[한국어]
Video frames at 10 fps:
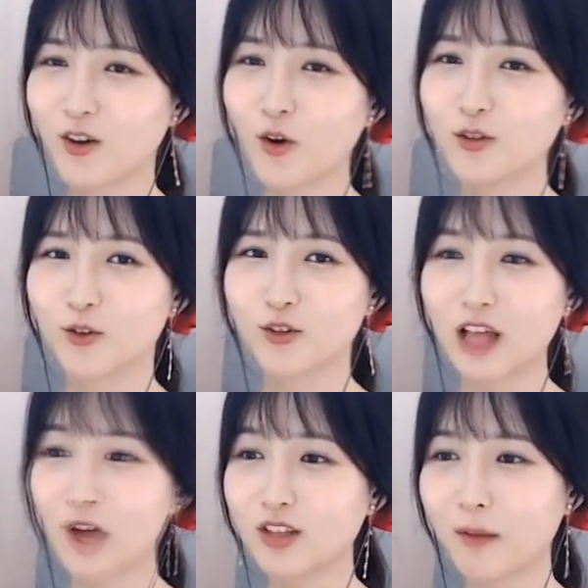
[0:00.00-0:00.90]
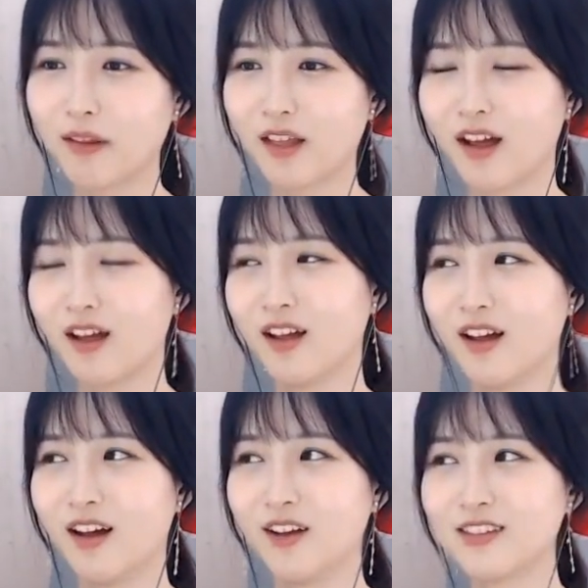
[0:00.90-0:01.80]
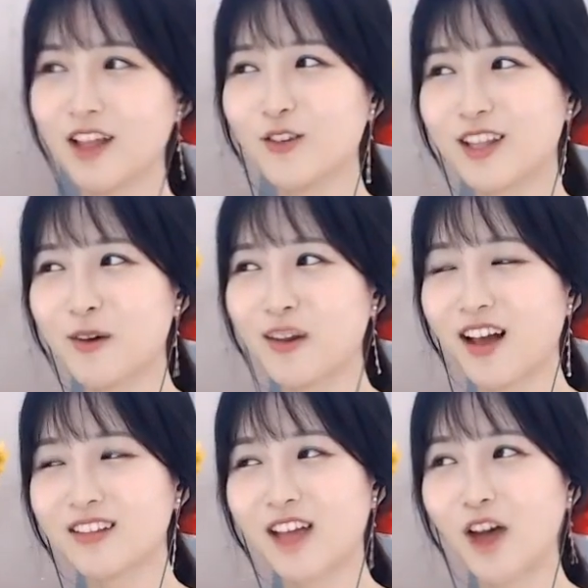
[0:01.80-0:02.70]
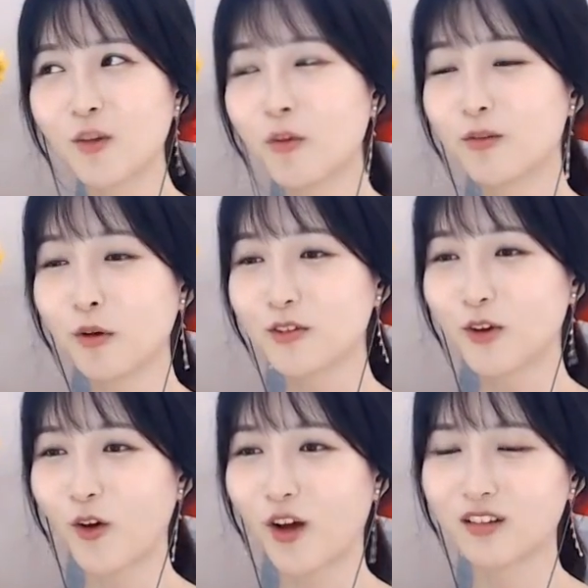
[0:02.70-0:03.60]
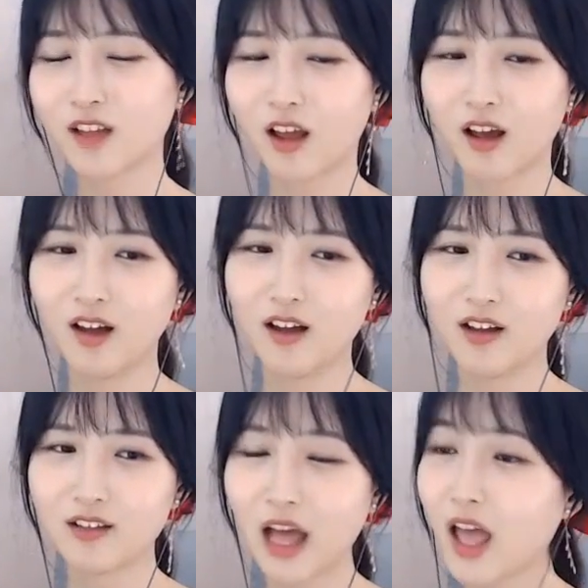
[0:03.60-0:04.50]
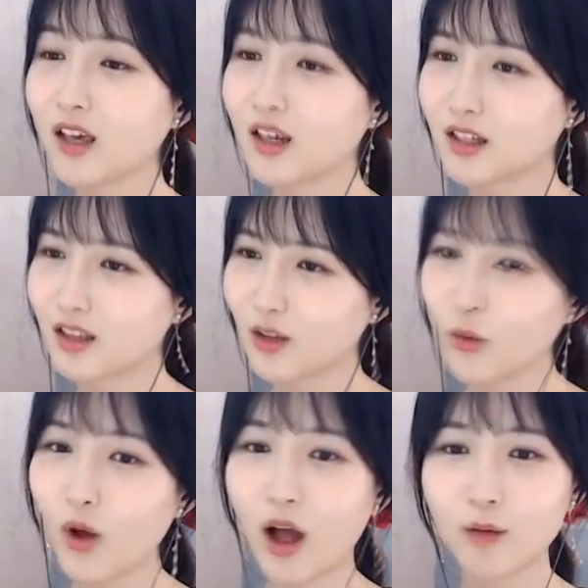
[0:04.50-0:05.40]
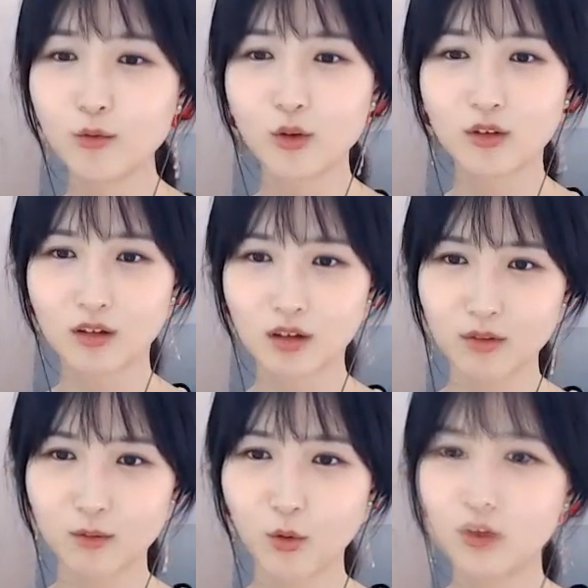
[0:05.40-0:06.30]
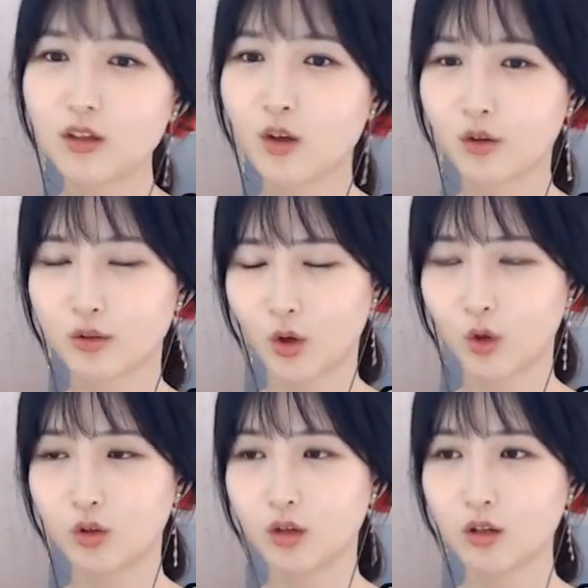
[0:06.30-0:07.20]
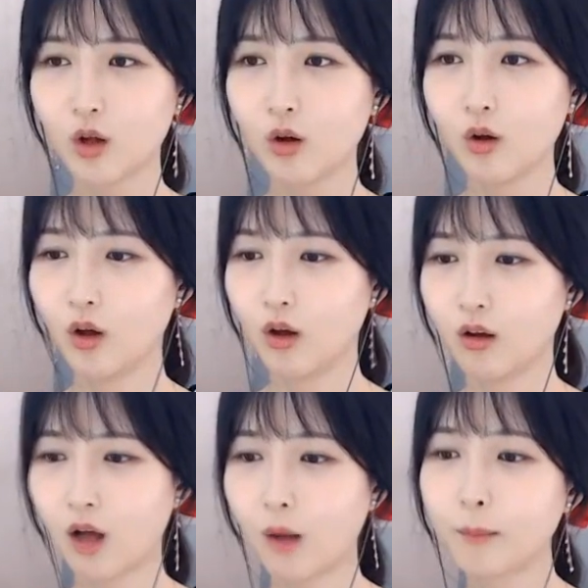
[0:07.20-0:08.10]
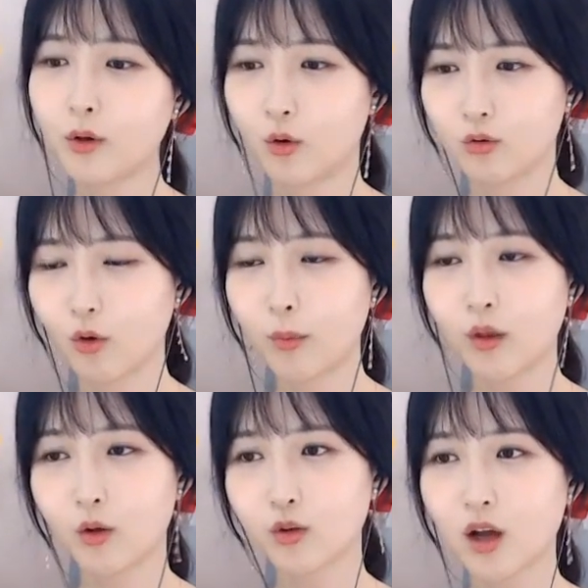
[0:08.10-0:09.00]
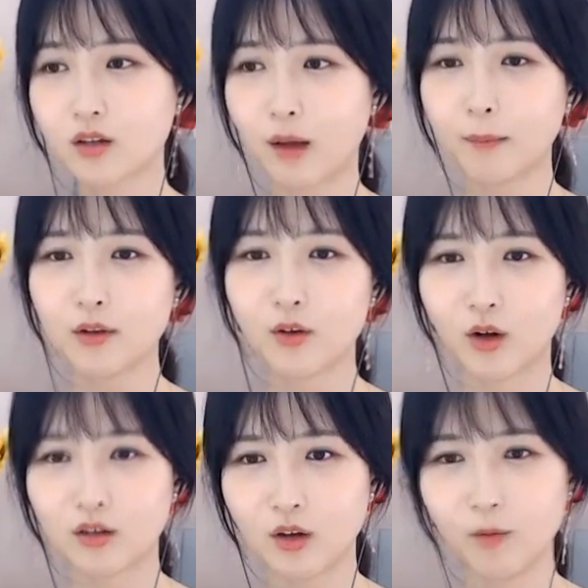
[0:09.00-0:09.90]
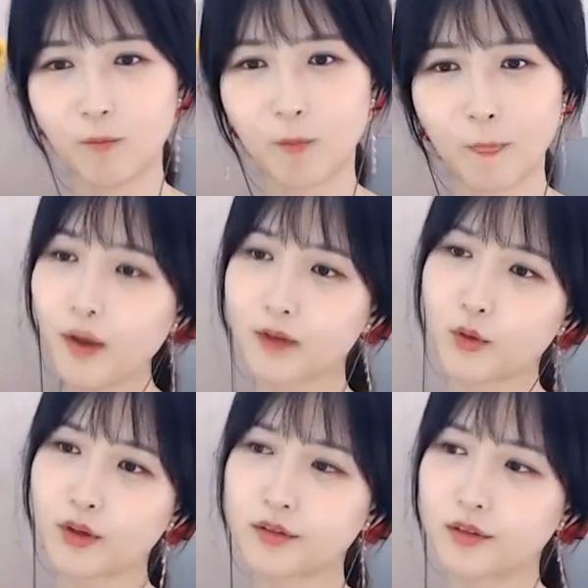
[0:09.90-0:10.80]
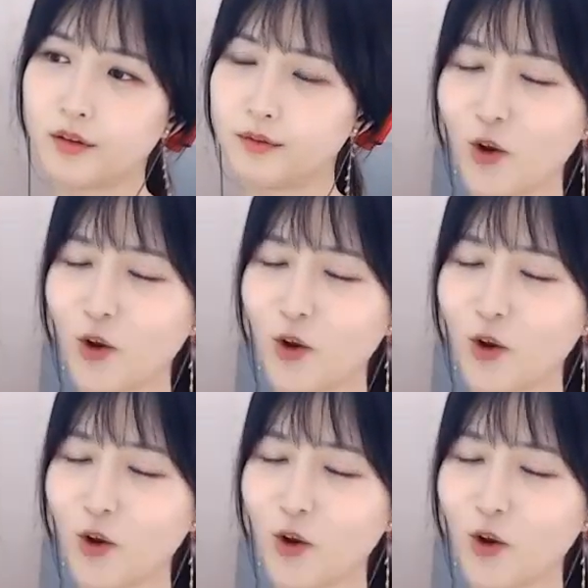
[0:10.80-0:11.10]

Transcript: 그런 식으로 싸울 때마다 한 5번은 폈을 거야. 근데 다행히 그때도 아무런 느낌을 못 느꼈어. 그래서 안 핀 거, 여태까지 안 피는 거겠죠? 협박 안 통했어.